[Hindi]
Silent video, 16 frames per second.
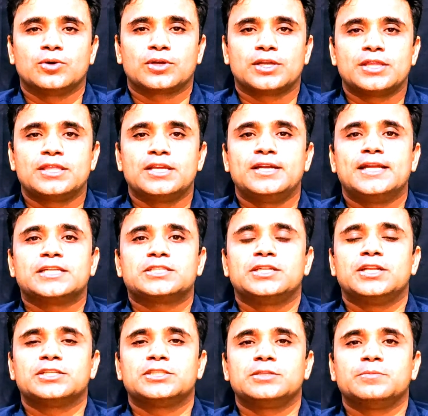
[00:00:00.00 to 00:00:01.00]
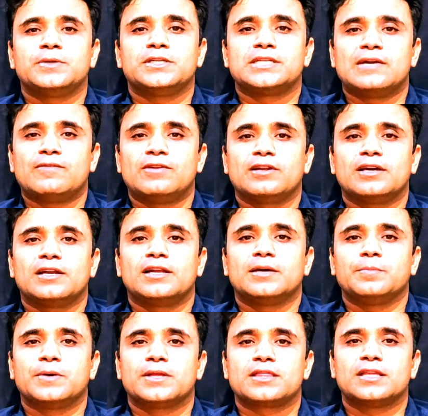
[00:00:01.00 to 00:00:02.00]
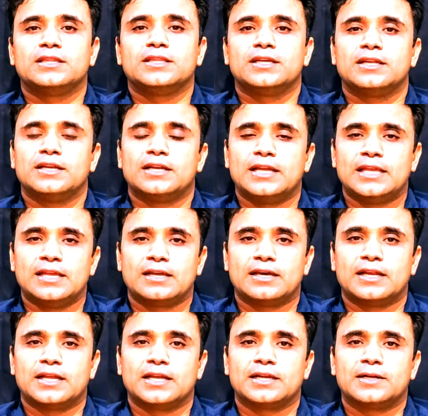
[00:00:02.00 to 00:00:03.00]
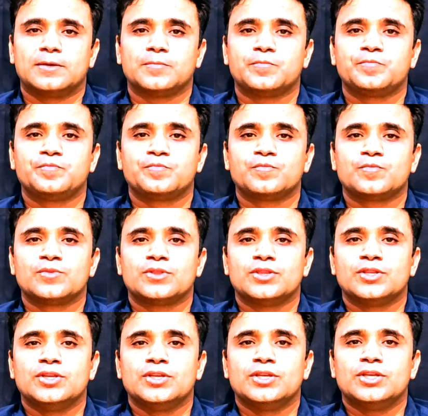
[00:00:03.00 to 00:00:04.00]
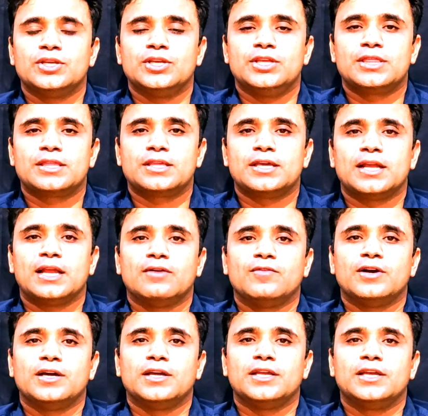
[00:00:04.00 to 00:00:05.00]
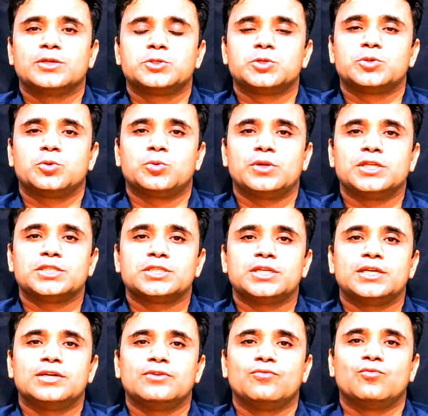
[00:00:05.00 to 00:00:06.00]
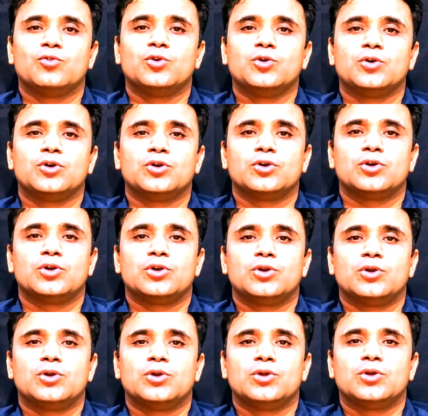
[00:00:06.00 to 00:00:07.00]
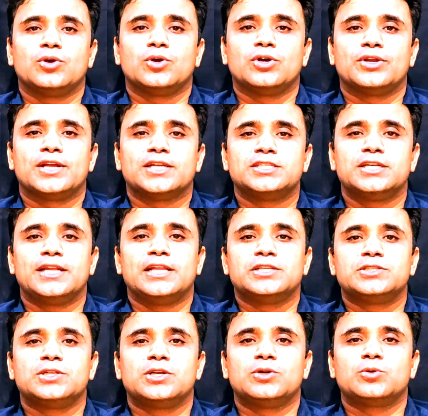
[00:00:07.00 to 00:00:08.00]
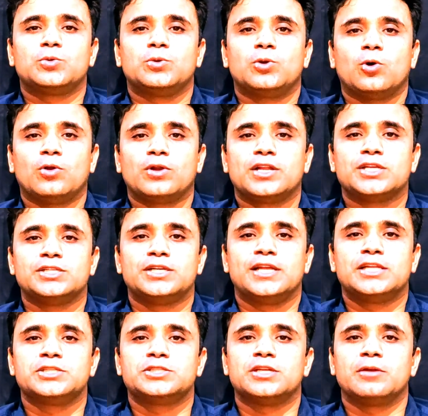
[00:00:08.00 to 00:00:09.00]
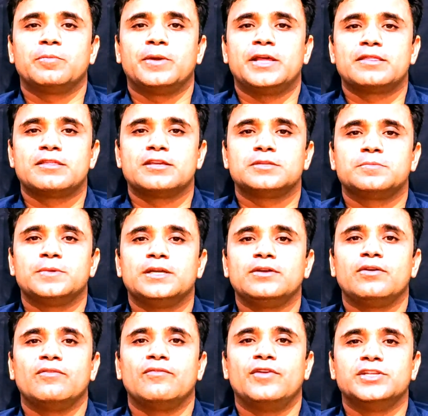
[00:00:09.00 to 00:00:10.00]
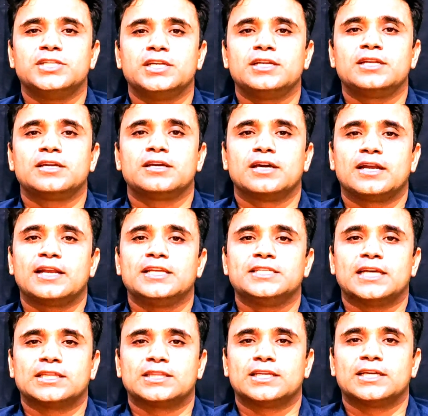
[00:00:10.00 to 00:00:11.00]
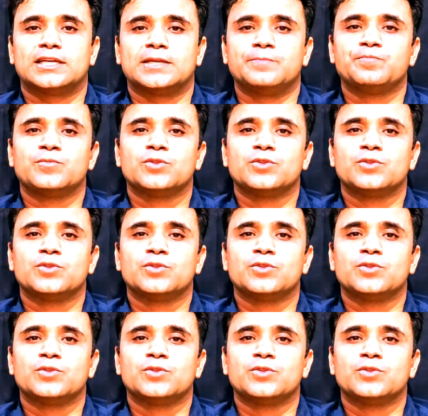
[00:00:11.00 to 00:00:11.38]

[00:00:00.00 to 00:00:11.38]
किसी डेस्टिनेशन पर ट्रैवल करना पसंद नहीं करेगा इसके अलावा एक जो टूरिस्ट है वो रेजिडेंशियल टू नॉन रेजिडेंशियल प्लेसेस पे विजिट करने जाता है